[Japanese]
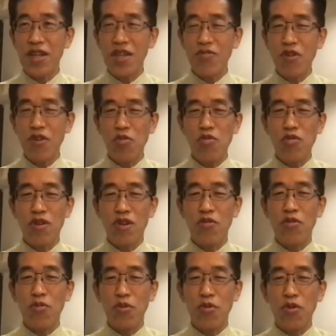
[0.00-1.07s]
変とは思うけ
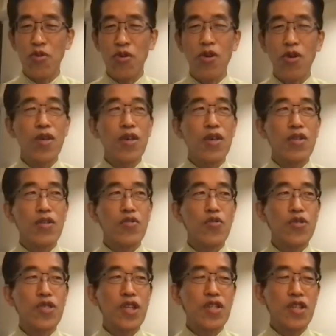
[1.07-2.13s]
ども、
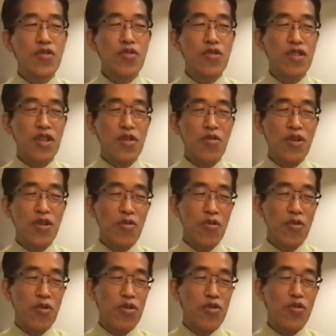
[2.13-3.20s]
総裁選の時いろんなこ
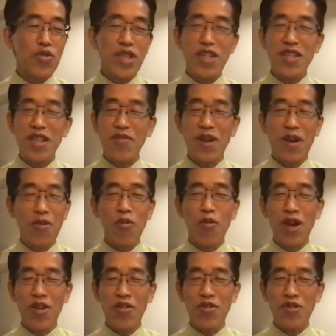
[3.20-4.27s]
と、総裁選とか今
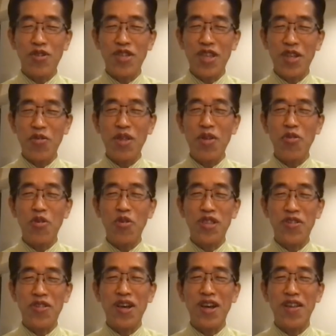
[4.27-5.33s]
回衆院選いろんなこと言っ
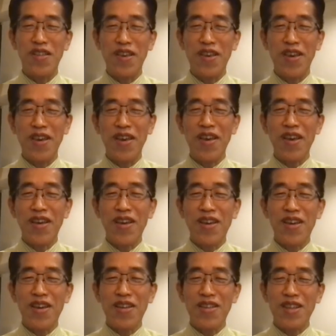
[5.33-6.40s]
てる中で、うん、
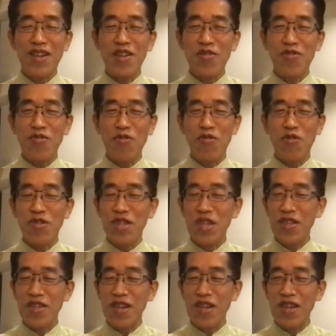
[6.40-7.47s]
えー、大使の
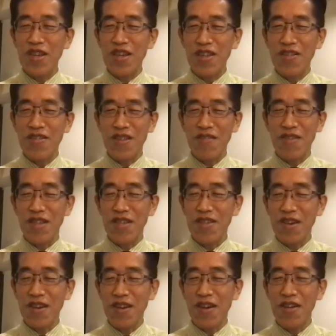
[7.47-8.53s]
制裁決議は
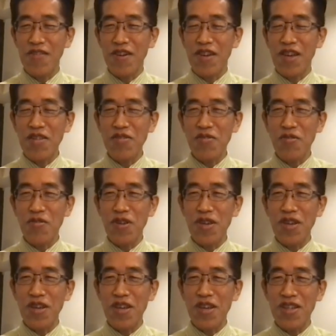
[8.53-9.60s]
彼はやると、
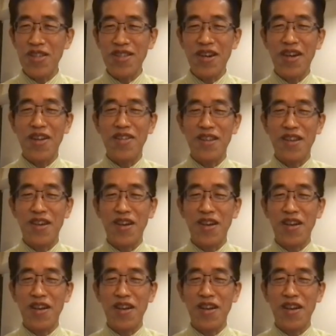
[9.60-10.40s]
えー、言ってたからさ、